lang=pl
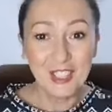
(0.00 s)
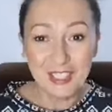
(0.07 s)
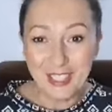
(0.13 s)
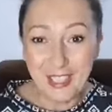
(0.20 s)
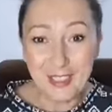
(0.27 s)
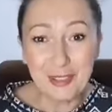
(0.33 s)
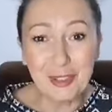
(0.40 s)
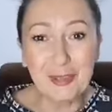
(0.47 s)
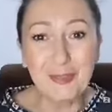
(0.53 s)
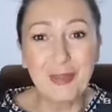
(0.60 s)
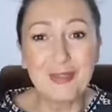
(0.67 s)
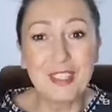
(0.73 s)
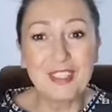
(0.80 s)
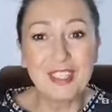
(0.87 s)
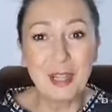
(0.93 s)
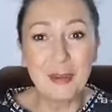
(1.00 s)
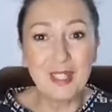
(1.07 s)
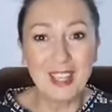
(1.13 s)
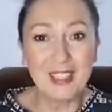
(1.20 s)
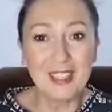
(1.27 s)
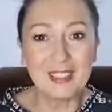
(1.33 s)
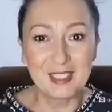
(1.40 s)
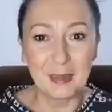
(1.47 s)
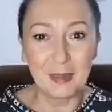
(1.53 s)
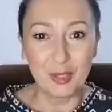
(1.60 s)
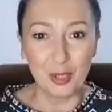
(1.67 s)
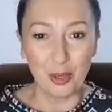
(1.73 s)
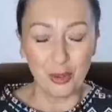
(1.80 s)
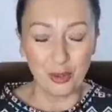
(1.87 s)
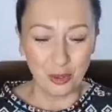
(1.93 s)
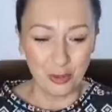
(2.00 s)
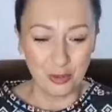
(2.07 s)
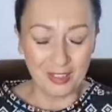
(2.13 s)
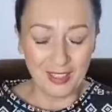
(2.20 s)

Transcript: Jezus powiedział, ja jestem drogą.